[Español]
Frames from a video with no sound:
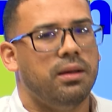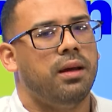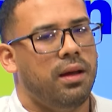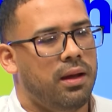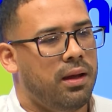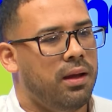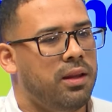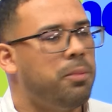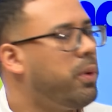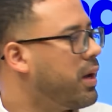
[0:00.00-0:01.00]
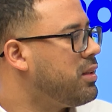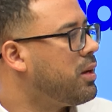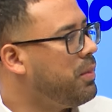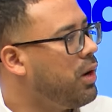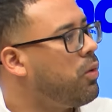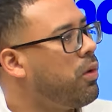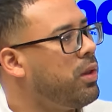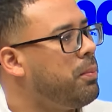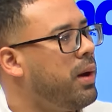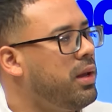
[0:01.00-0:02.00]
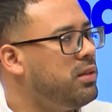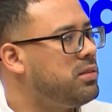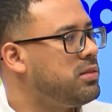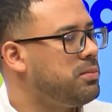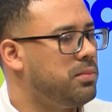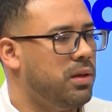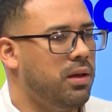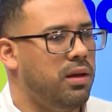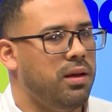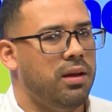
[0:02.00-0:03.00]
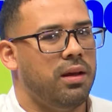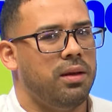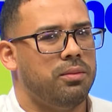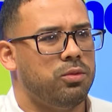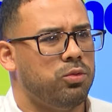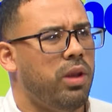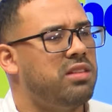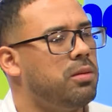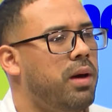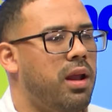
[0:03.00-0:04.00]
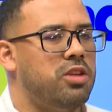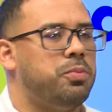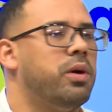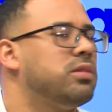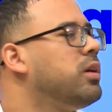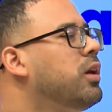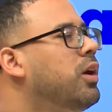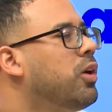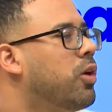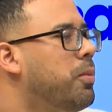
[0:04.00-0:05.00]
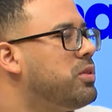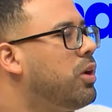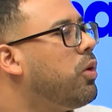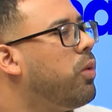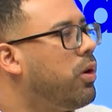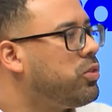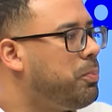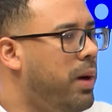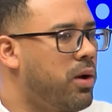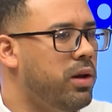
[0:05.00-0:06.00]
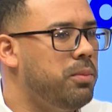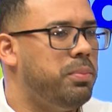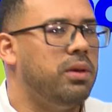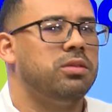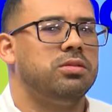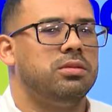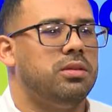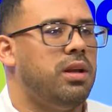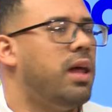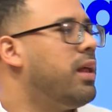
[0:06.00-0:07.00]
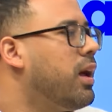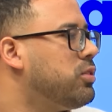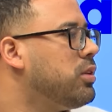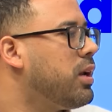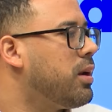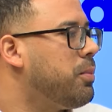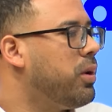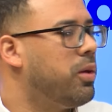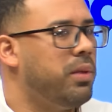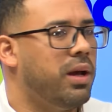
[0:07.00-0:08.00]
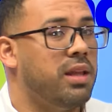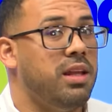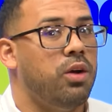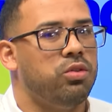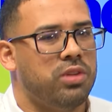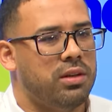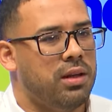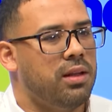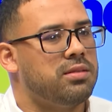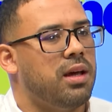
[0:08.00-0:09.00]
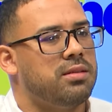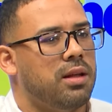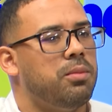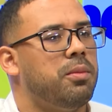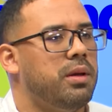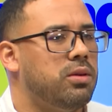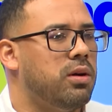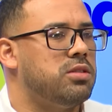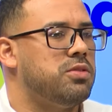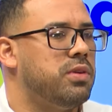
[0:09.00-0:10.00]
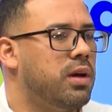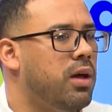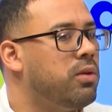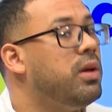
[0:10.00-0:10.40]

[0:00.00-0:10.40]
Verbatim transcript: eh, después que terminan los Juegos de París, eh, una semana después comienzan los Juegos Paralímpicos. La delegación de la República Dominicana tiene 11 atletas hasta el momento clasificados.